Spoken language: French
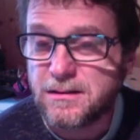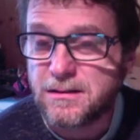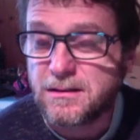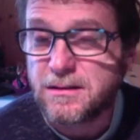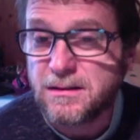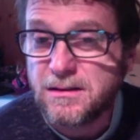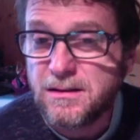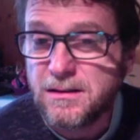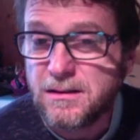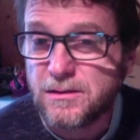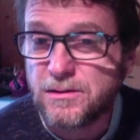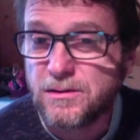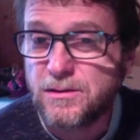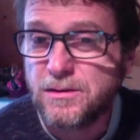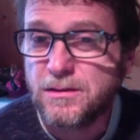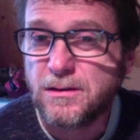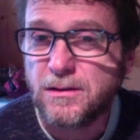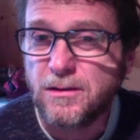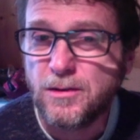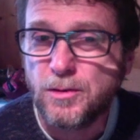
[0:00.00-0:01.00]
quand il rentre
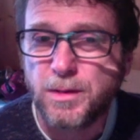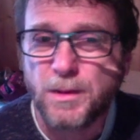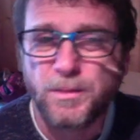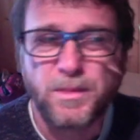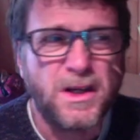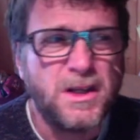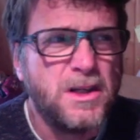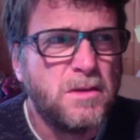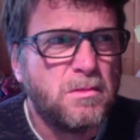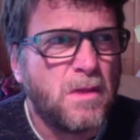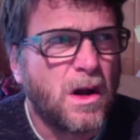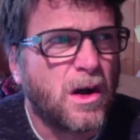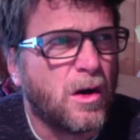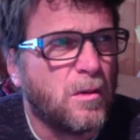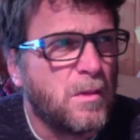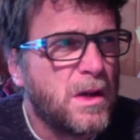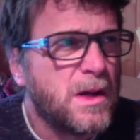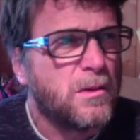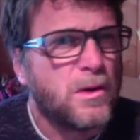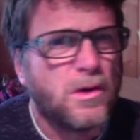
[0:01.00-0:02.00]
dedans, le papa dit Mais quand
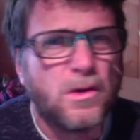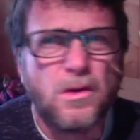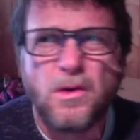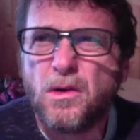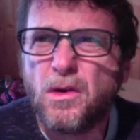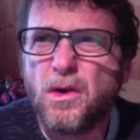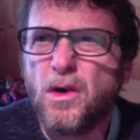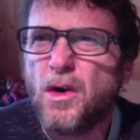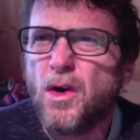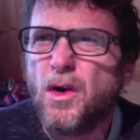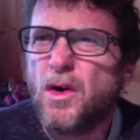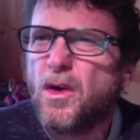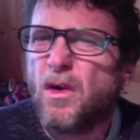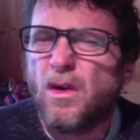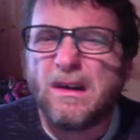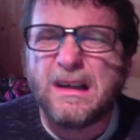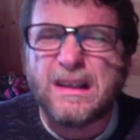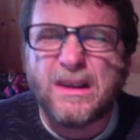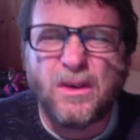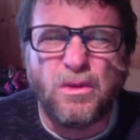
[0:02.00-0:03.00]
même,
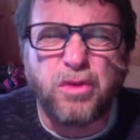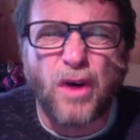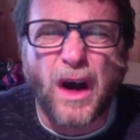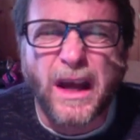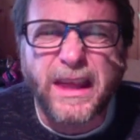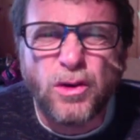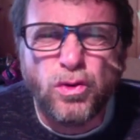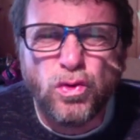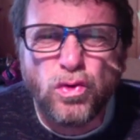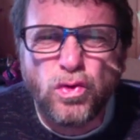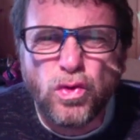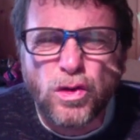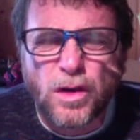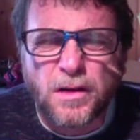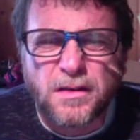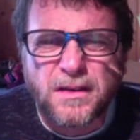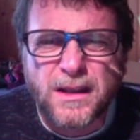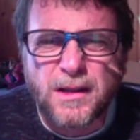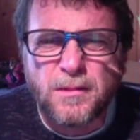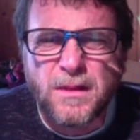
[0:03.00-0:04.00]
on voit rien du tout dans
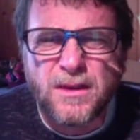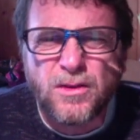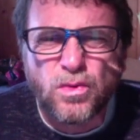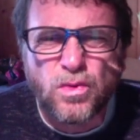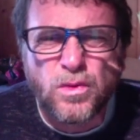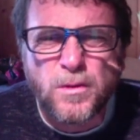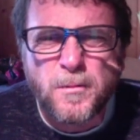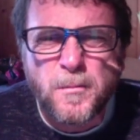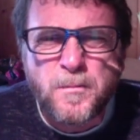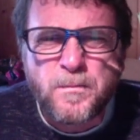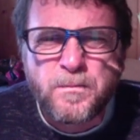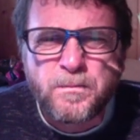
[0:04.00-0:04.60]
cette maison.